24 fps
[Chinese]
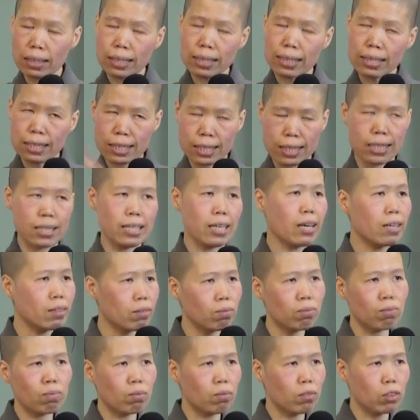以
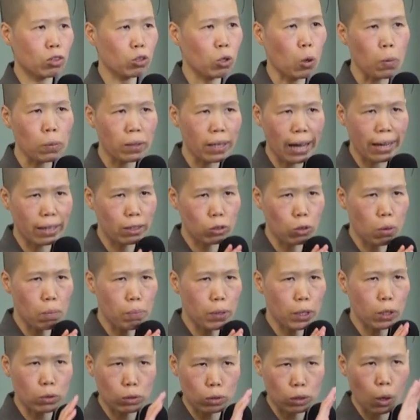前从来都
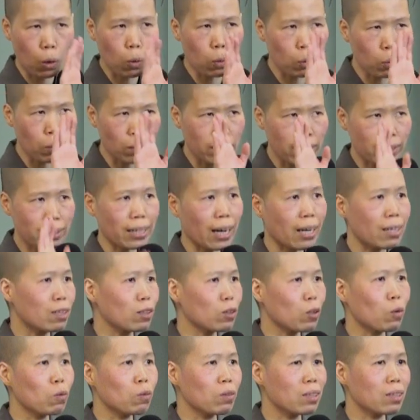没有偷过人家的
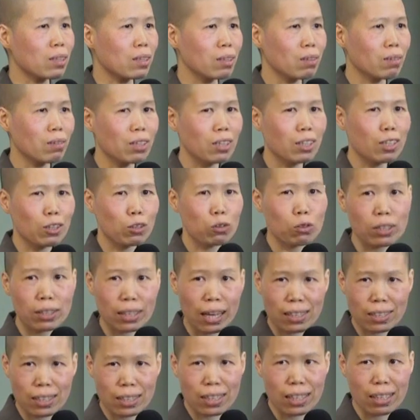东西，所以
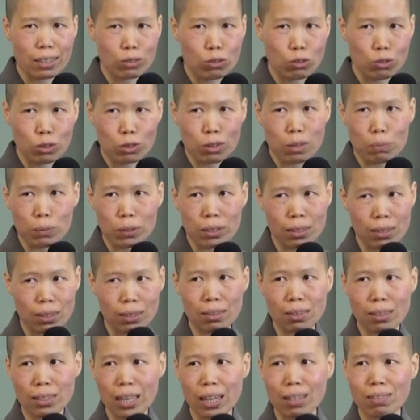他钱绝对不可
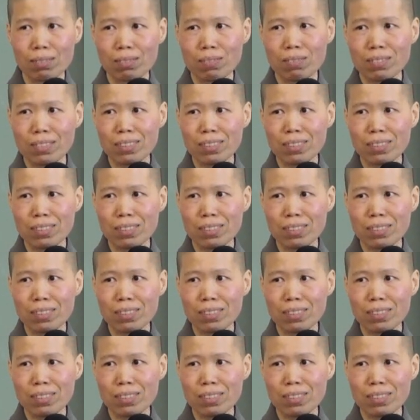能掉。